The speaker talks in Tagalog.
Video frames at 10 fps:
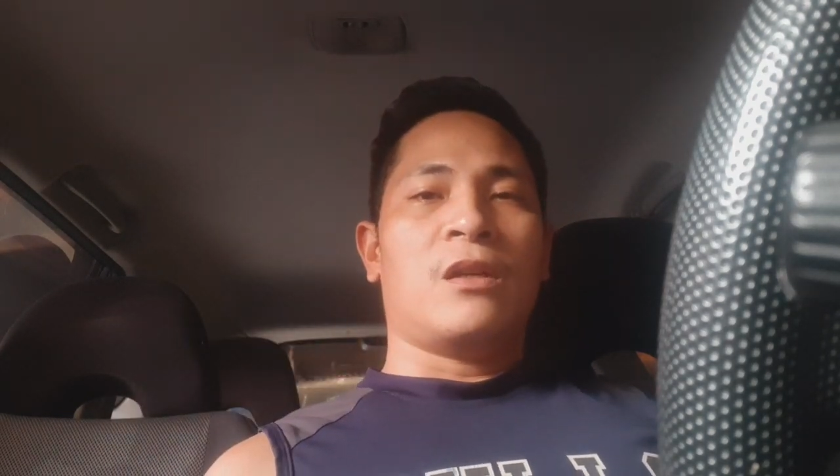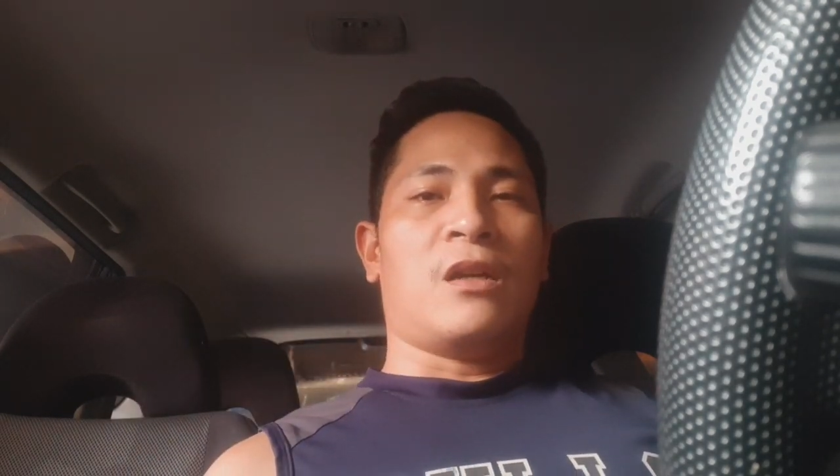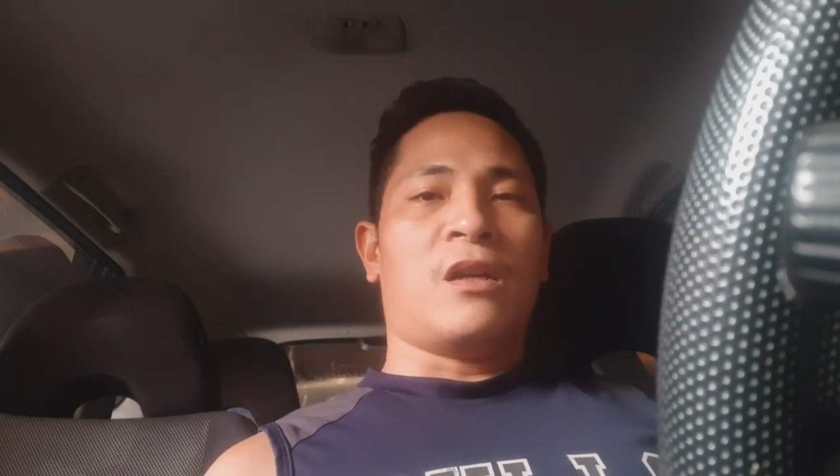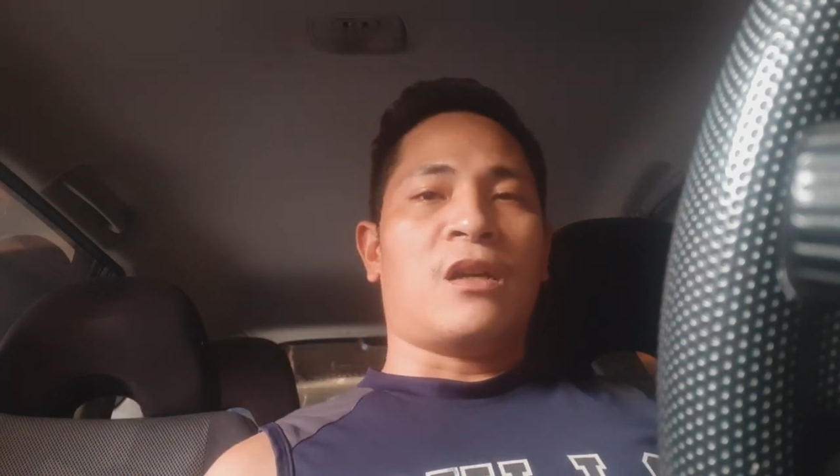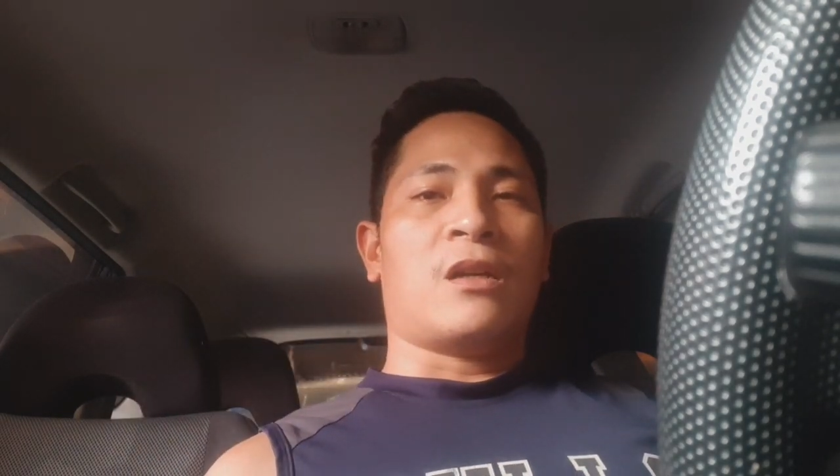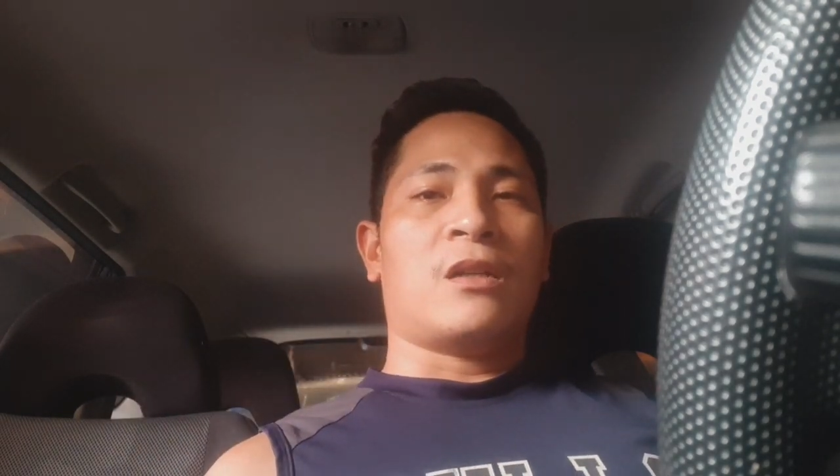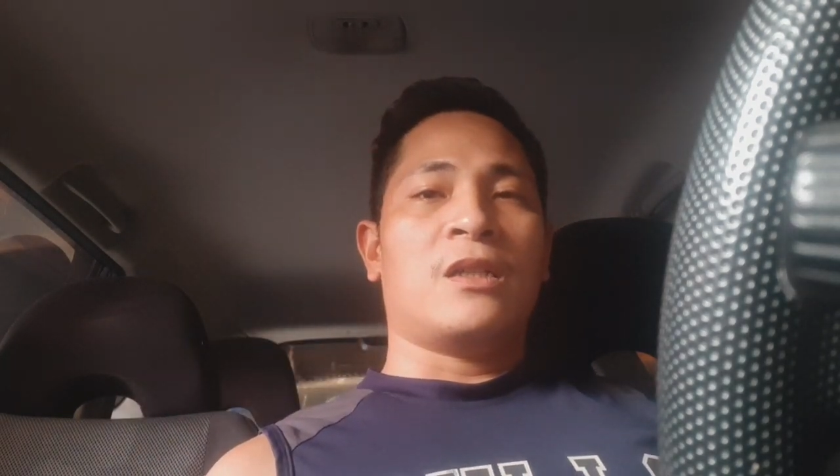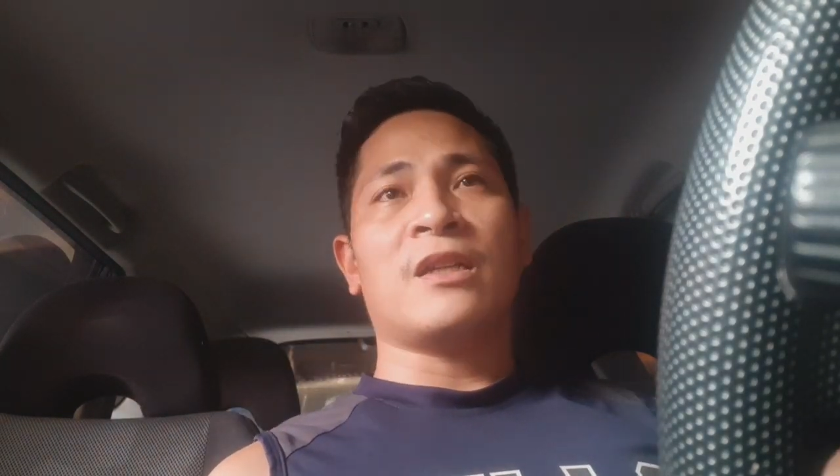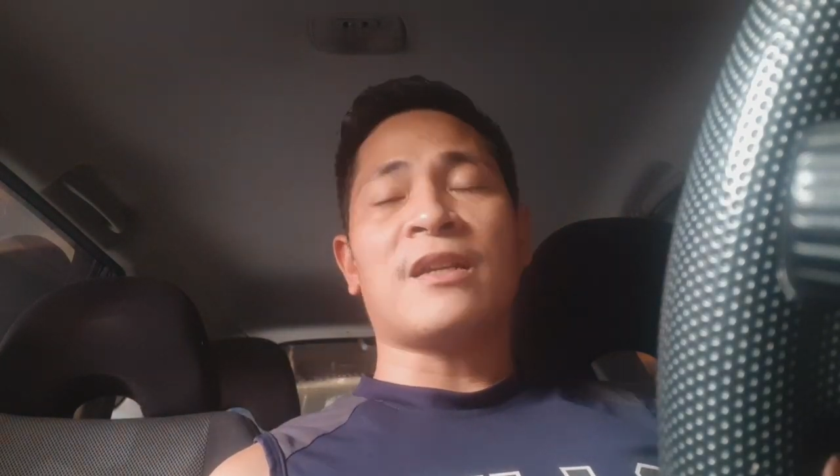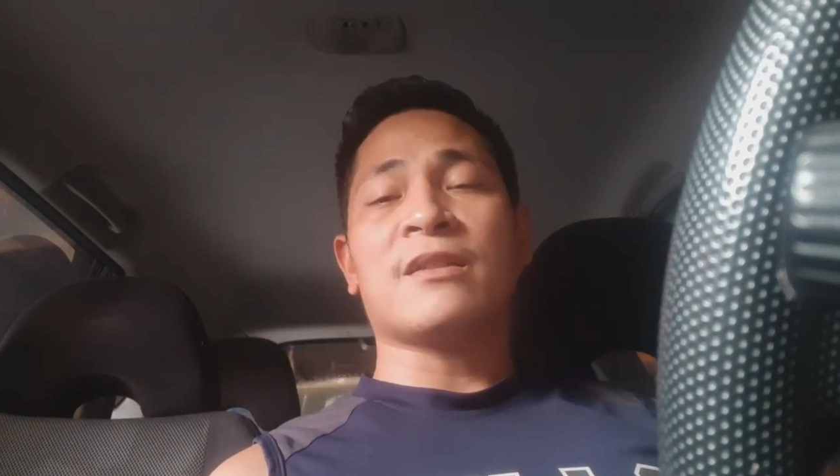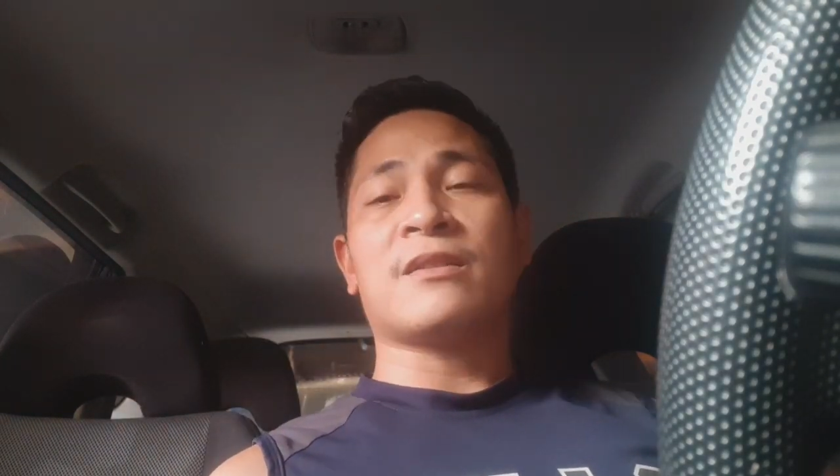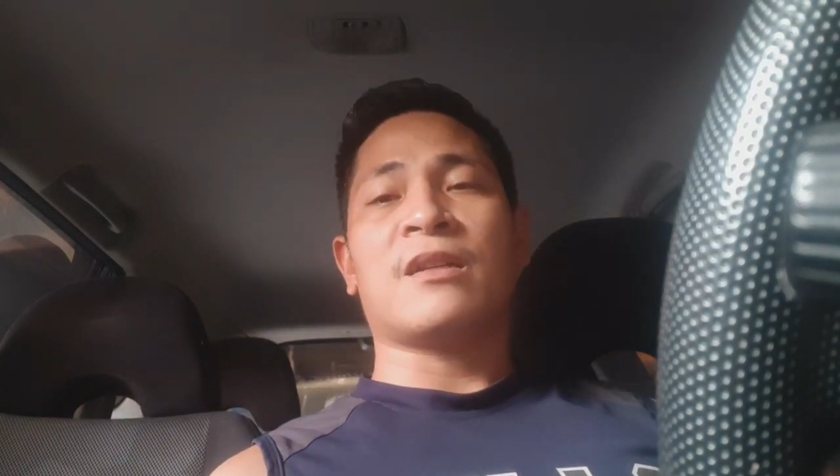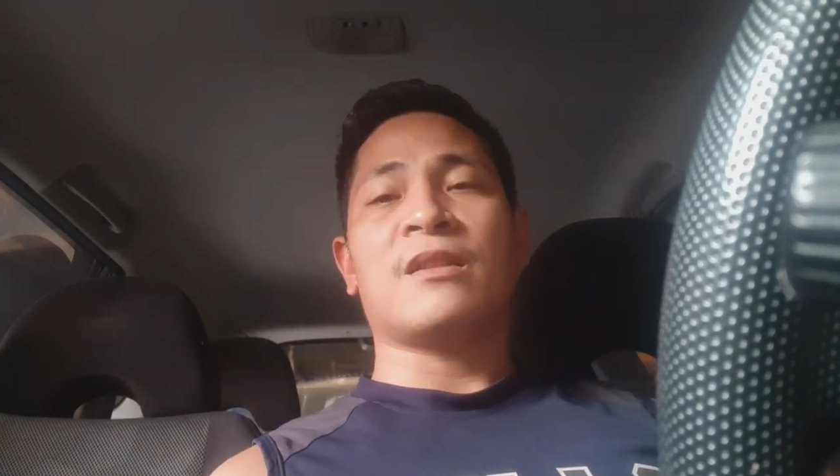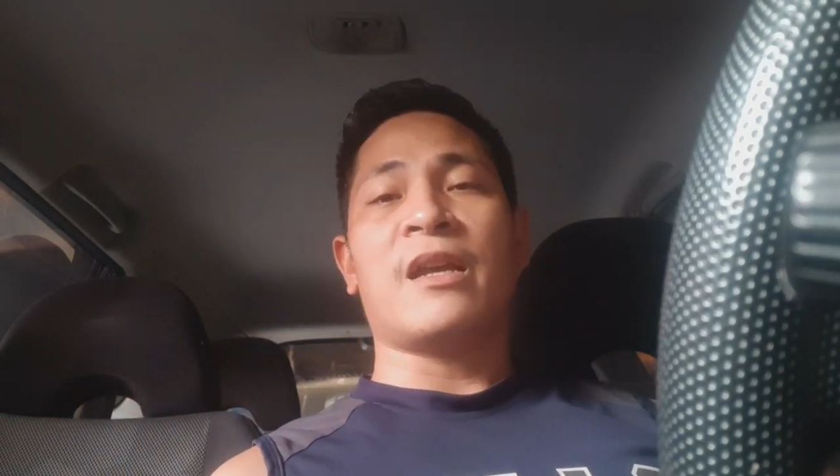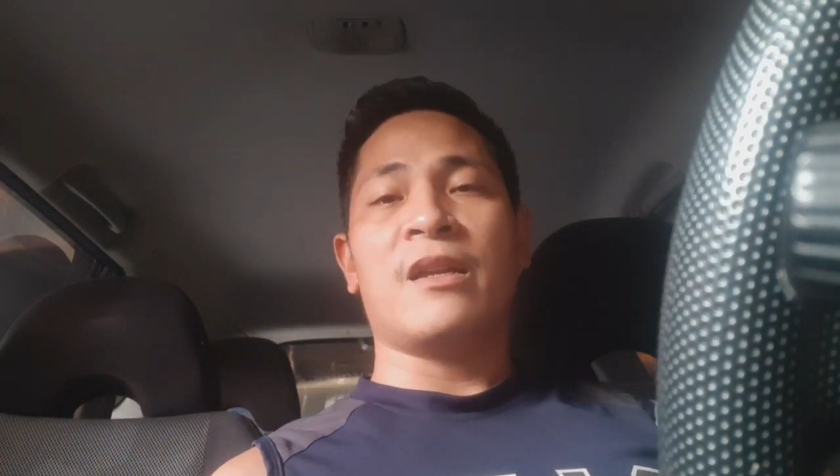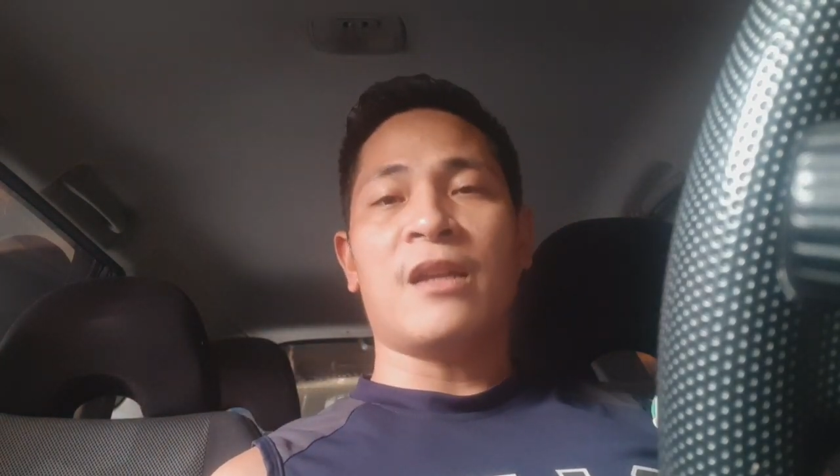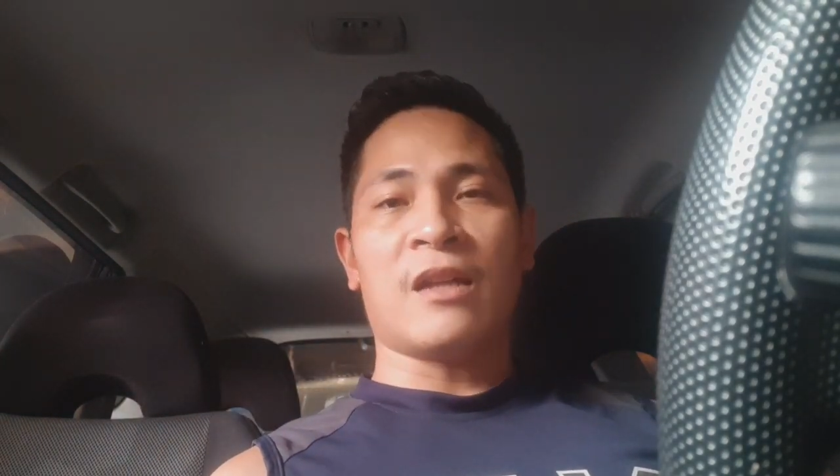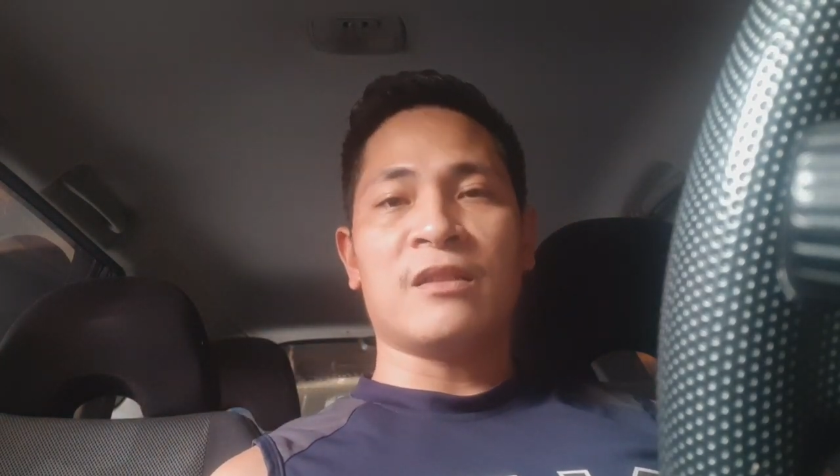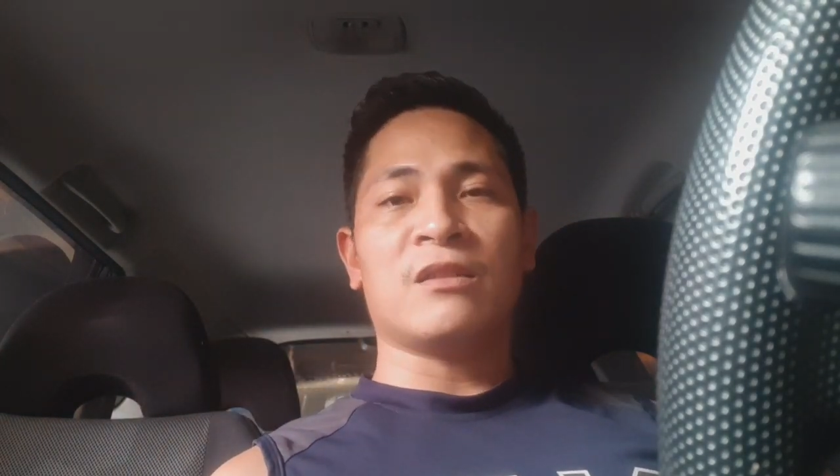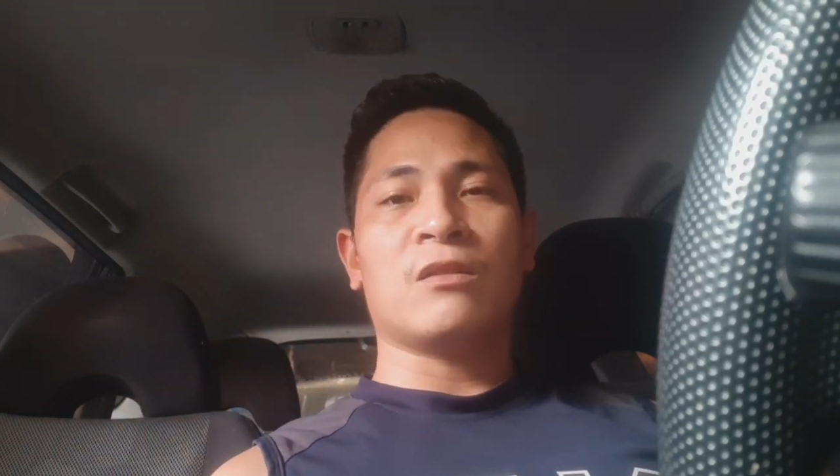uh, ah, isa, isa sa
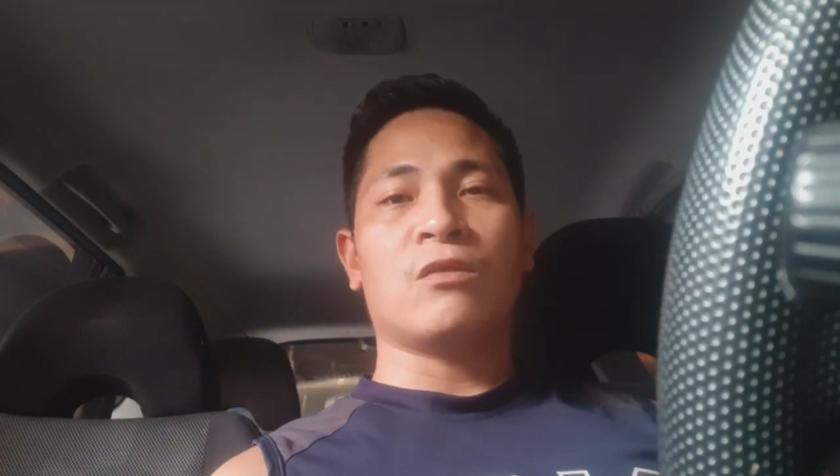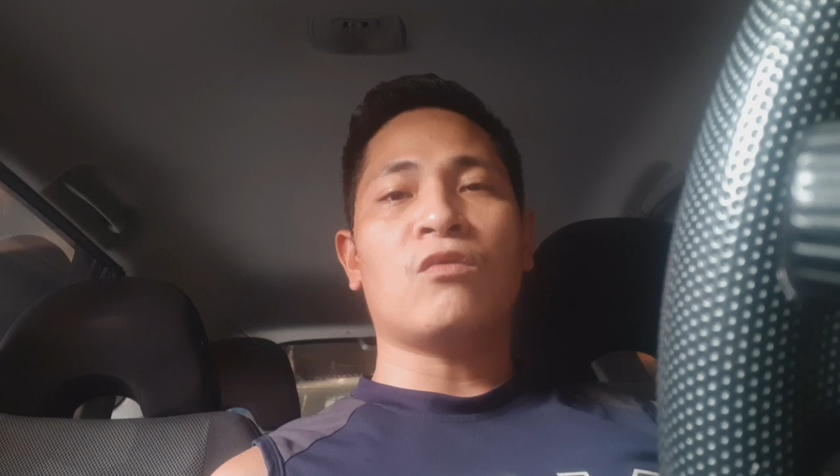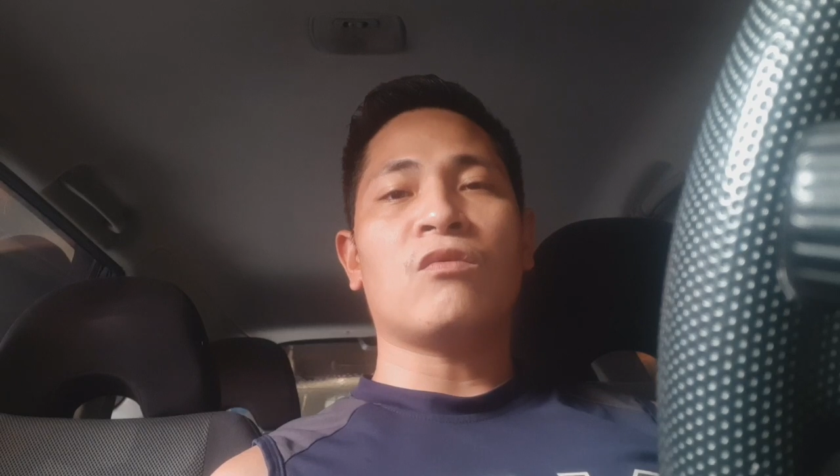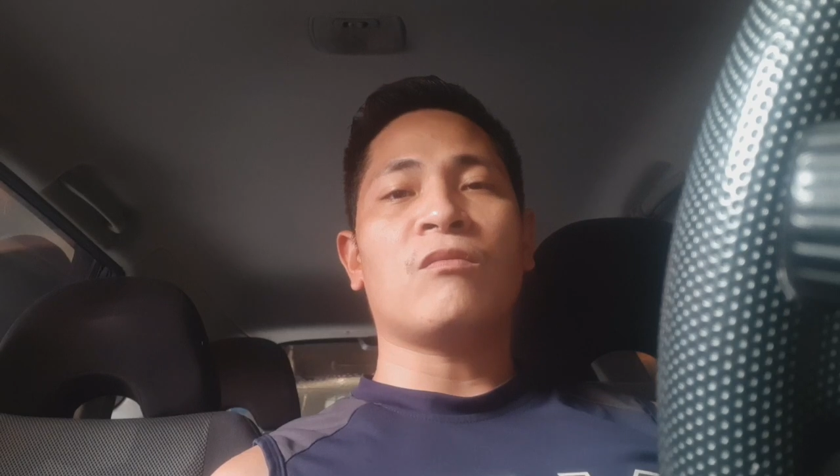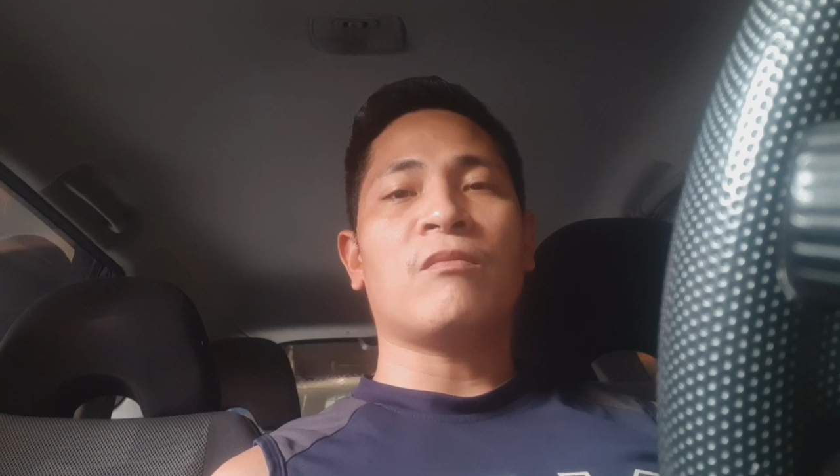dahilan kung